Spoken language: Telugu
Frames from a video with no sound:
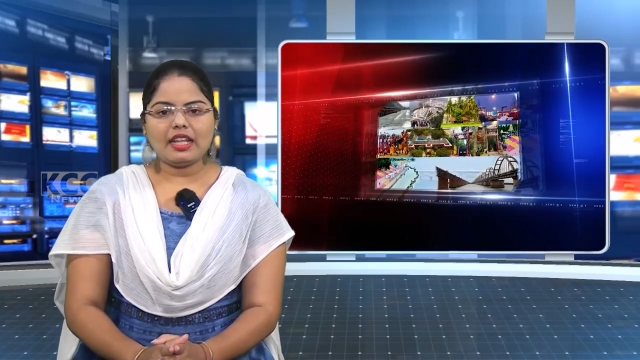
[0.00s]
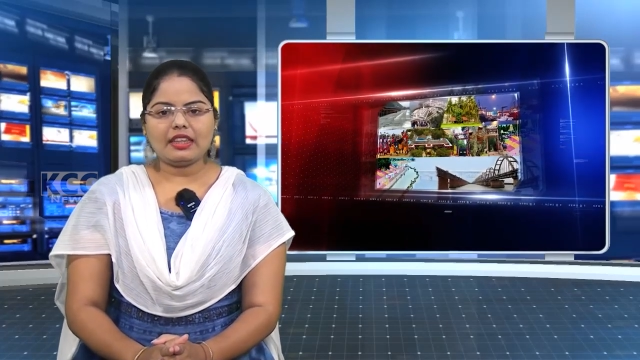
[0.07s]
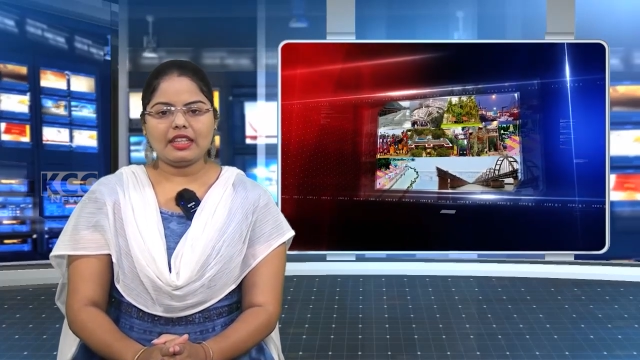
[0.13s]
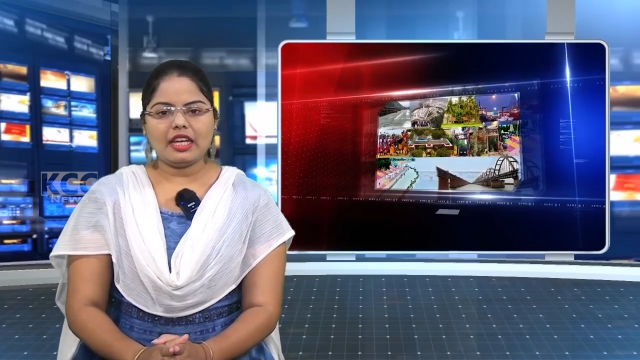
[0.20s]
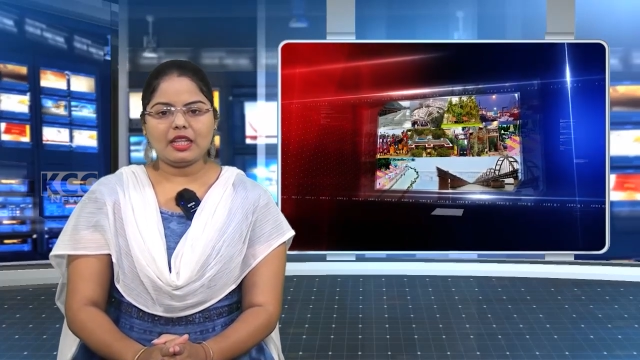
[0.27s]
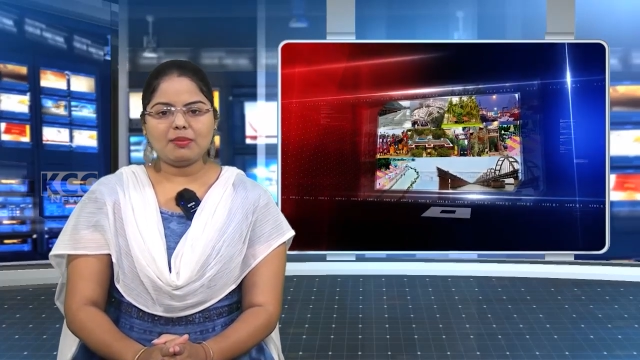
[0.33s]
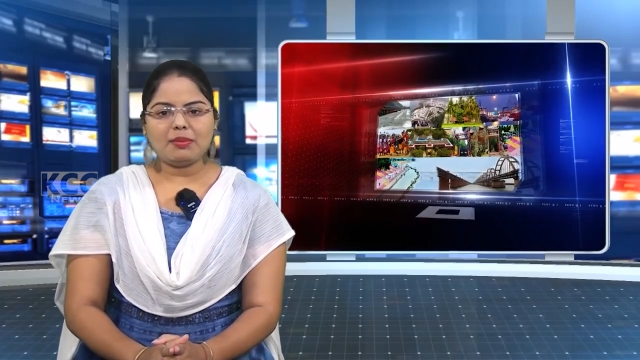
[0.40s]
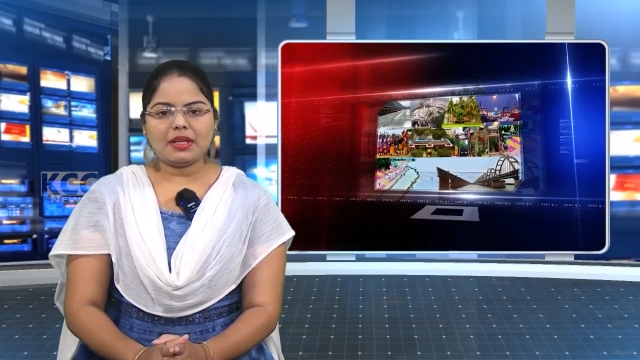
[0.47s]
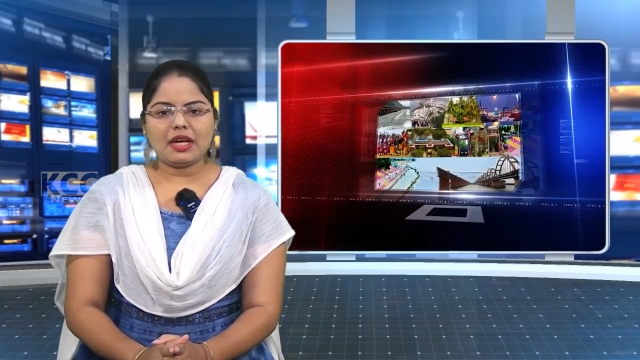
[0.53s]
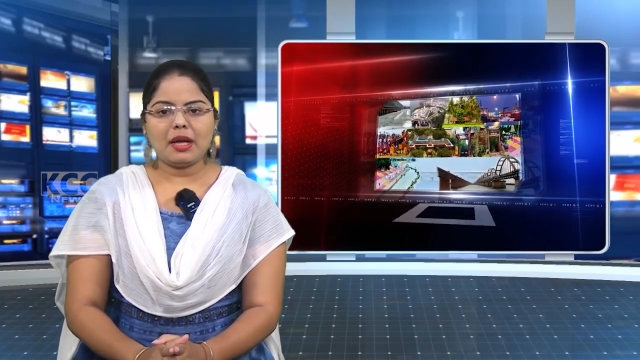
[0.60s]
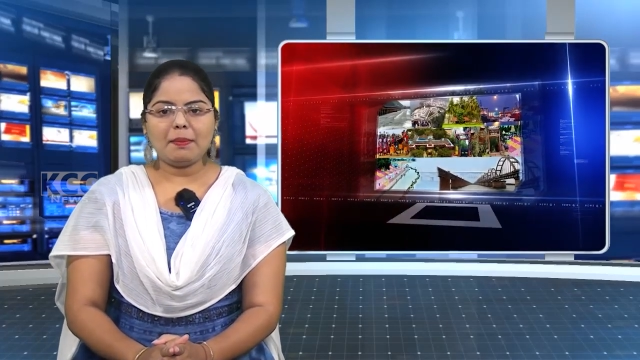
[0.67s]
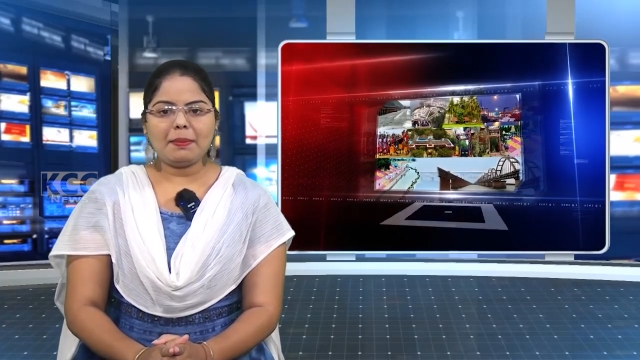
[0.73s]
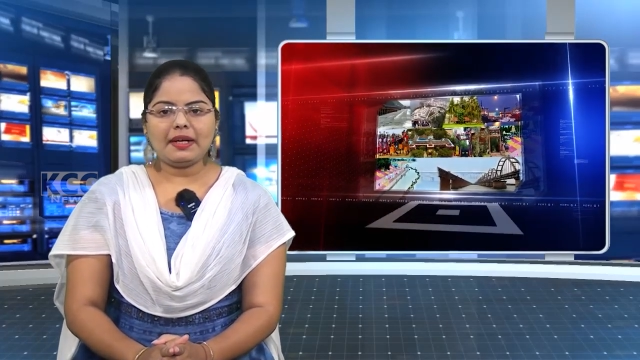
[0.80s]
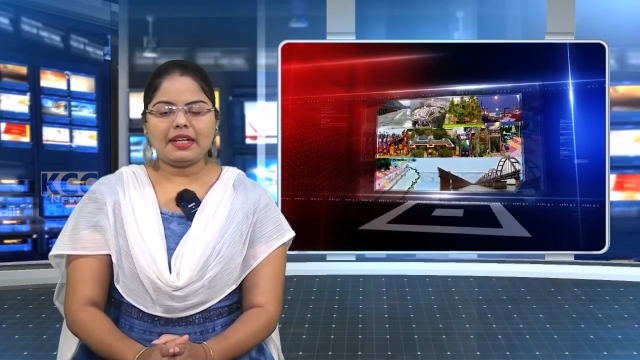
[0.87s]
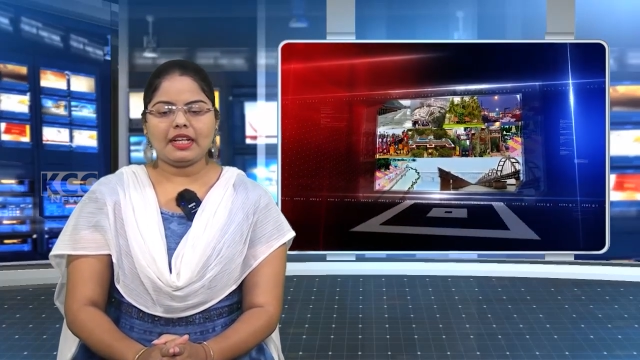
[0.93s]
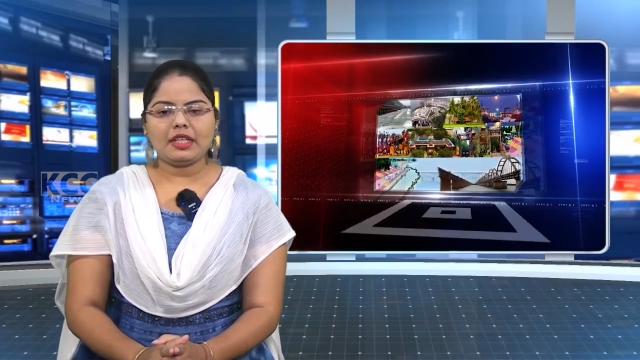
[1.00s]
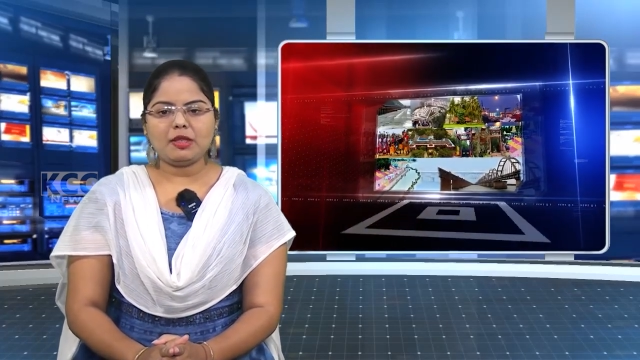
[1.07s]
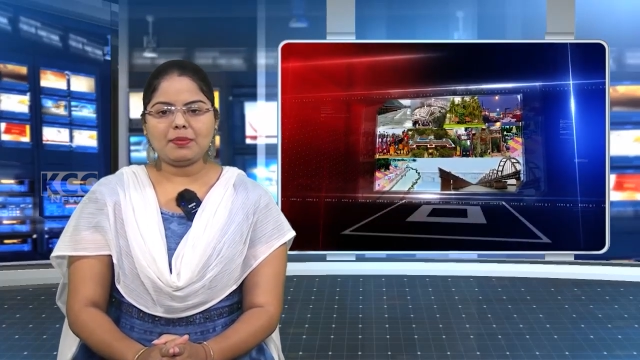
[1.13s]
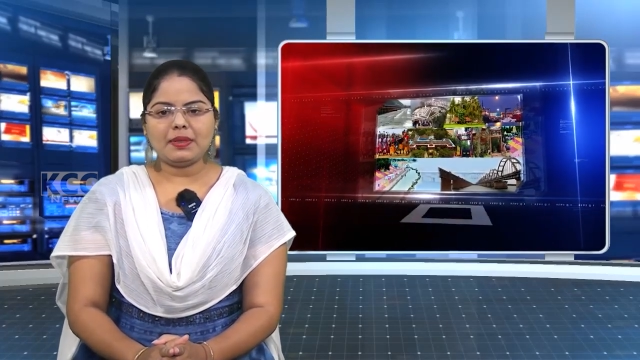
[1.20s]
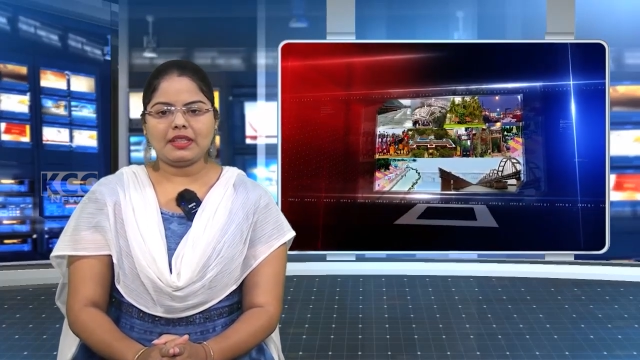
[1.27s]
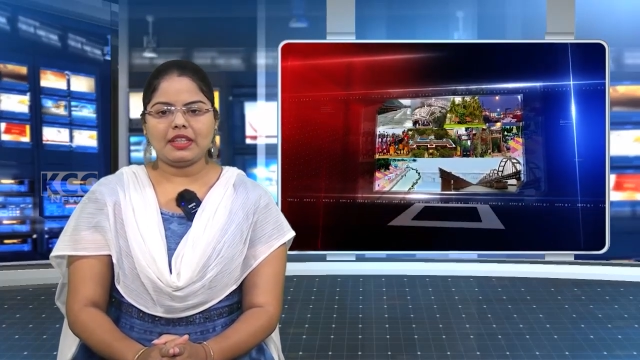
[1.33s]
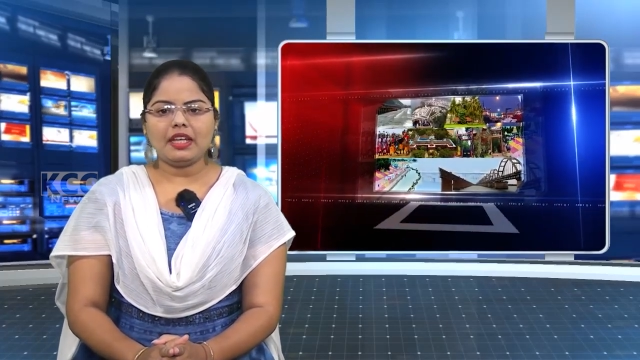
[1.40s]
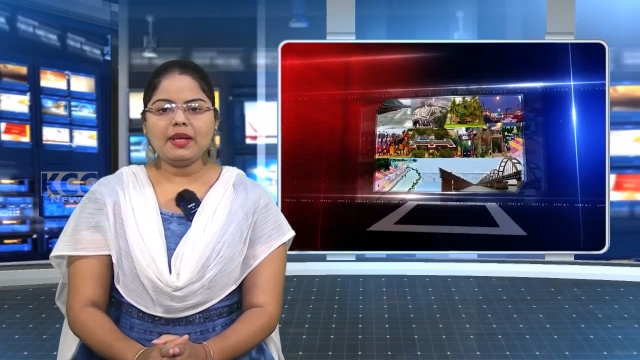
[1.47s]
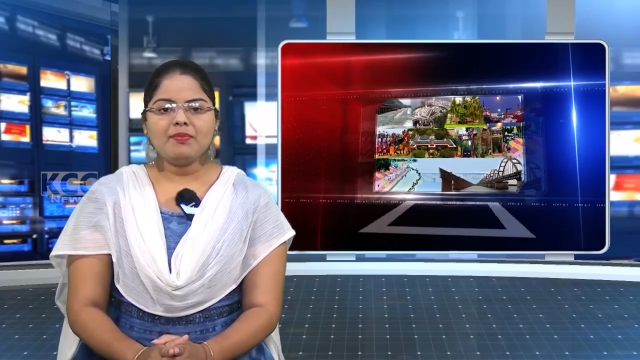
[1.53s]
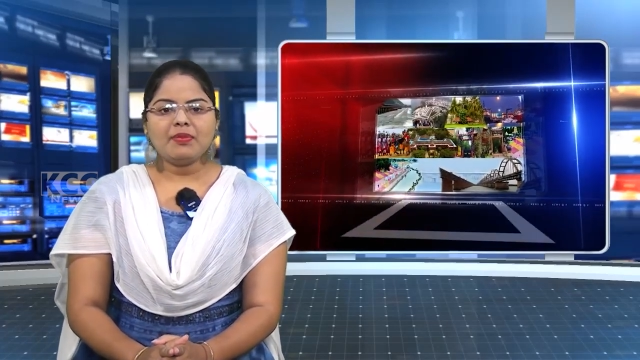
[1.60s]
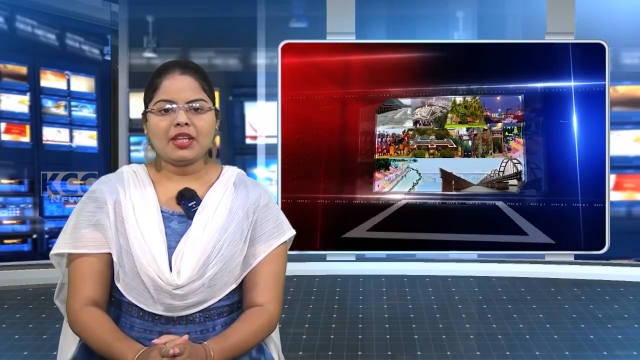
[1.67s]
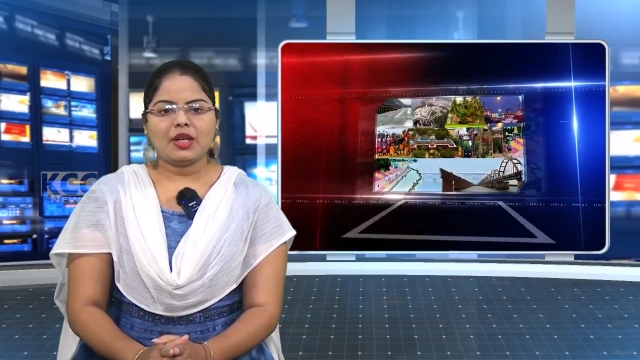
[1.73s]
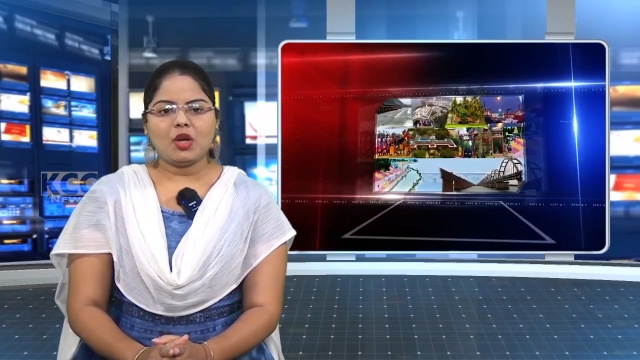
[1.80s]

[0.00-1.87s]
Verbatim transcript: ఆధ్యాత్మిక పీఠాధిపతి